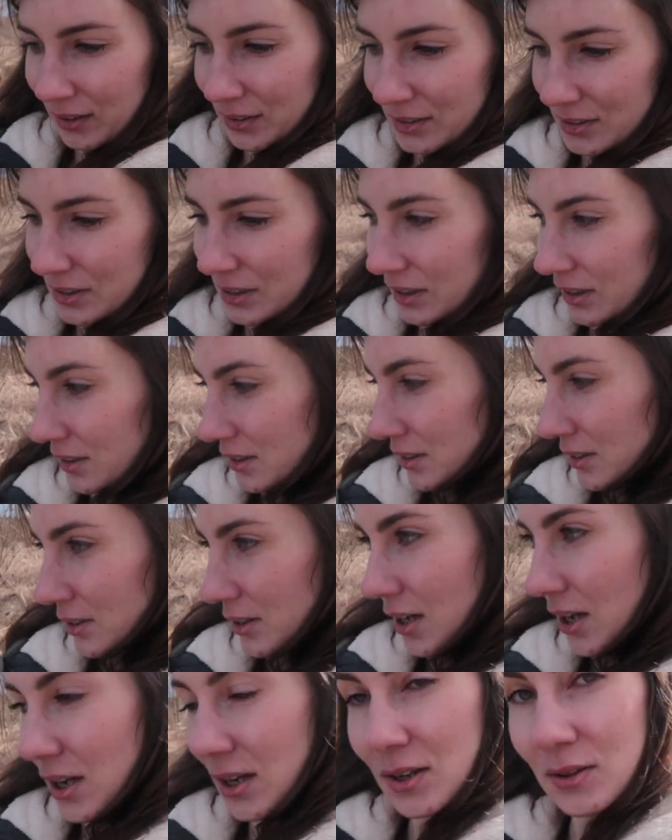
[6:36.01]

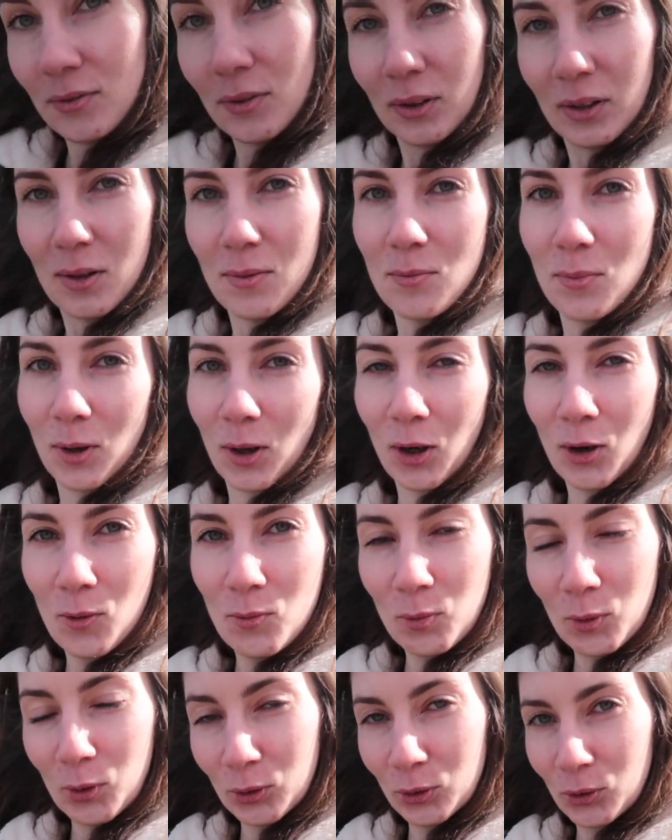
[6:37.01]
Здесь в этом
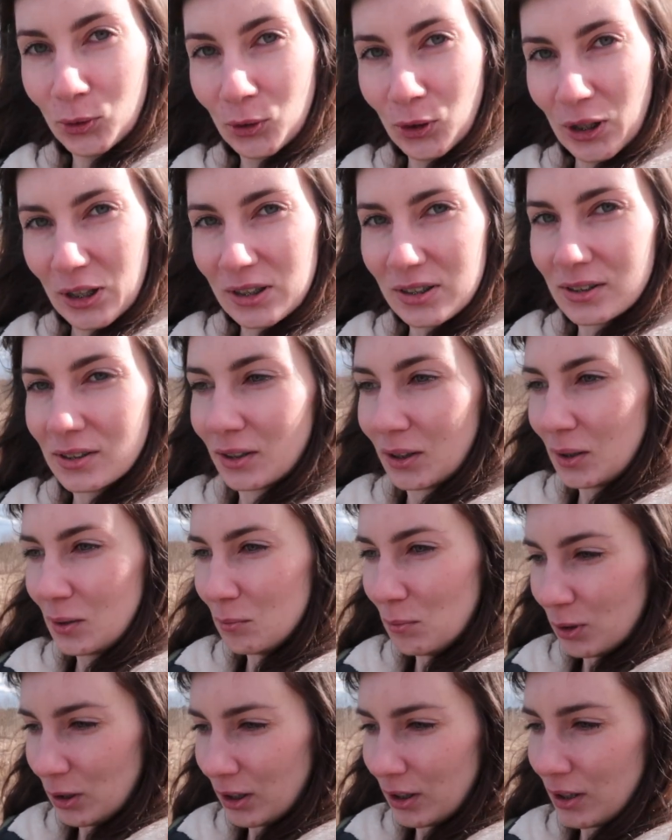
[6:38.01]
пруду есть
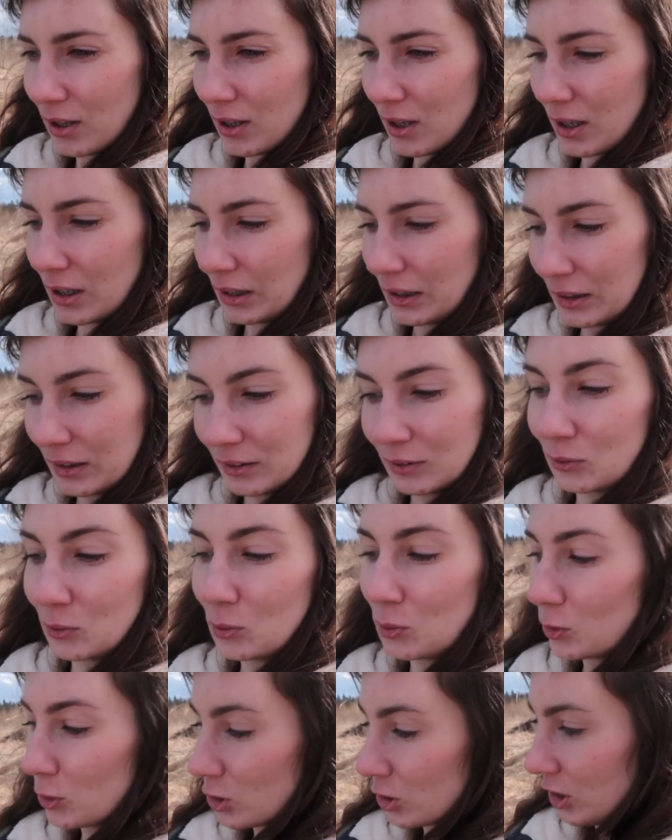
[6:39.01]
рыбы,
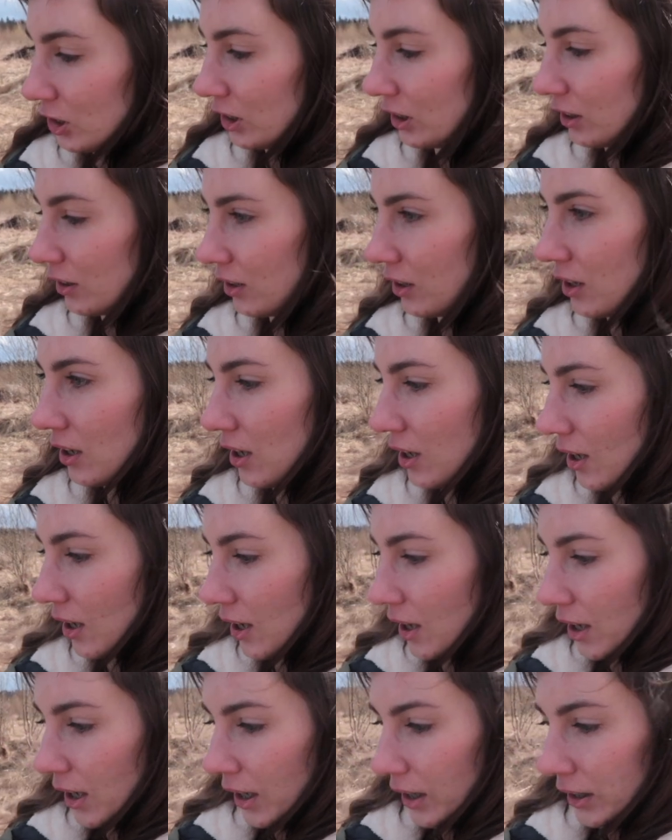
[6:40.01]
лягушки,
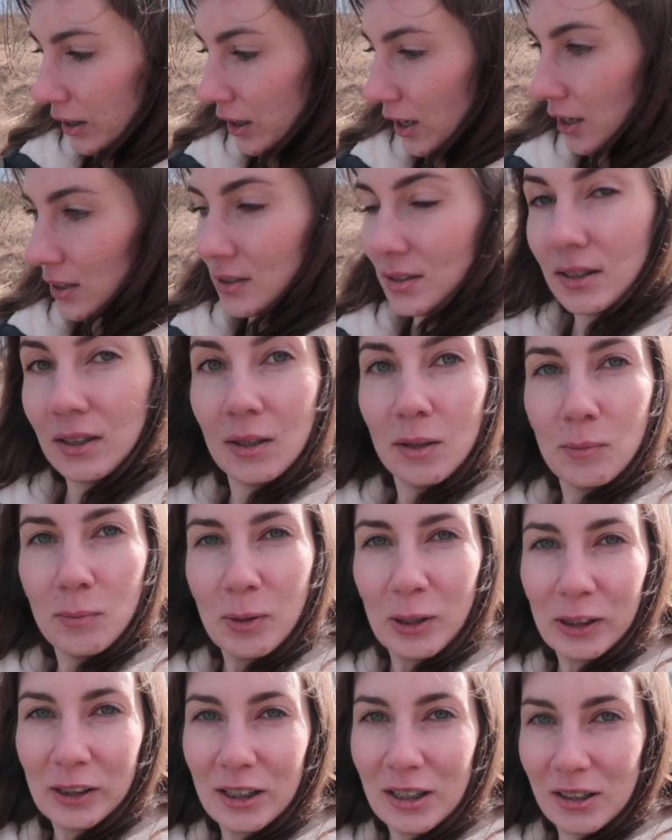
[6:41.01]
разные
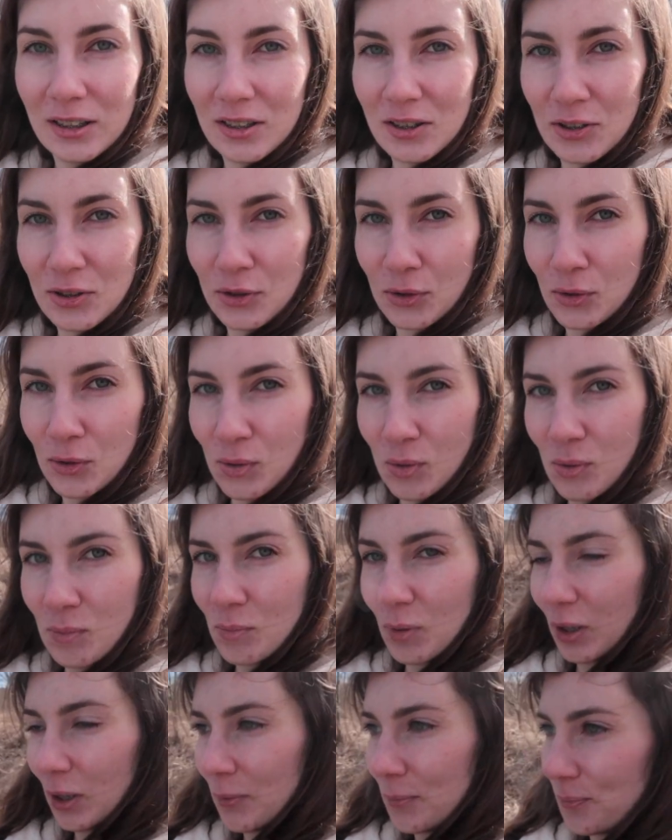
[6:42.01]
мелкие
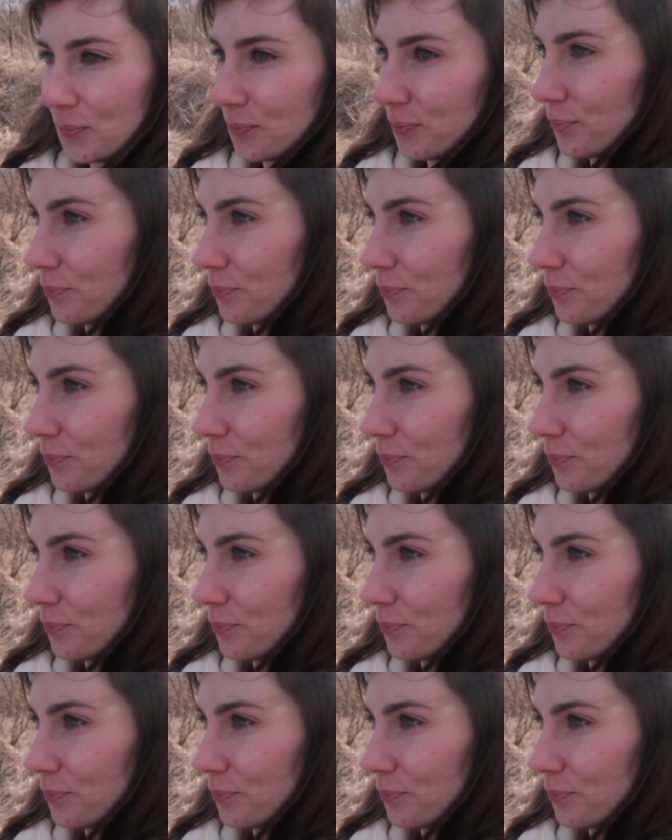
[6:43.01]
насекомые.